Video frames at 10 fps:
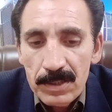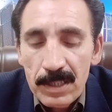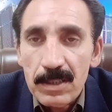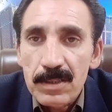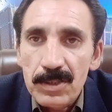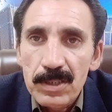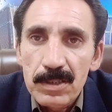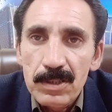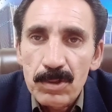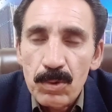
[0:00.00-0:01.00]
सेक्टर जी
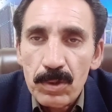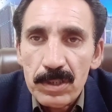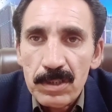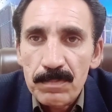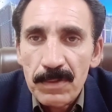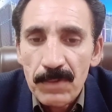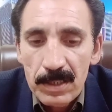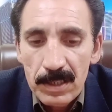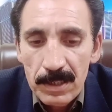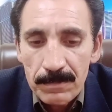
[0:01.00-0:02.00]
जिस लोकेशन पे
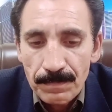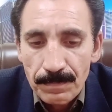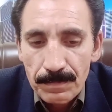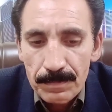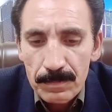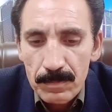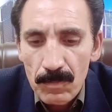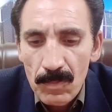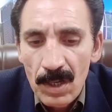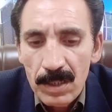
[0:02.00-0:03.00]
वाक़ है
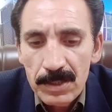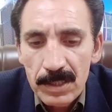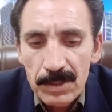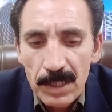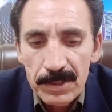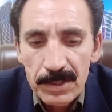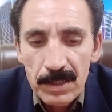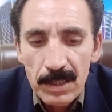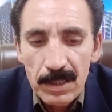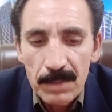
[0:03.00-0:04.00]
इसके साथ
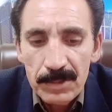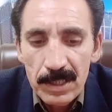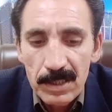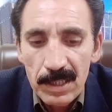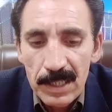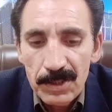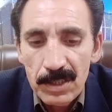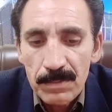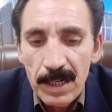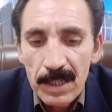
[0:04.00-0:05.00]
साथ अगर हम सेक्टर एच
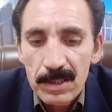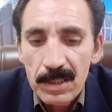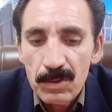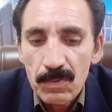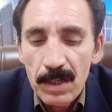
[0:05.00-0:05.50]
की बात करें तो